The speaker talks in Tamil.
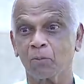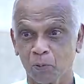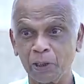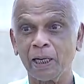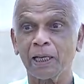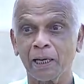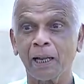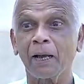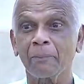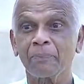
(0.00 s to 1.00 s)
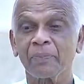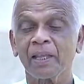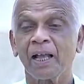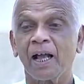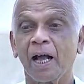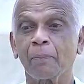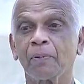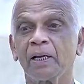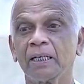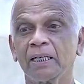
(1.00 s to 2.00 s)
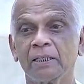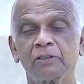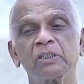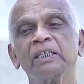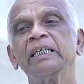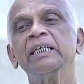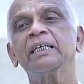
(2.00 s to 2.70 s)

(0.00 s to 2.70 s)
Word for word: முதலையெல்லாம் அப்போ எற்று நீர்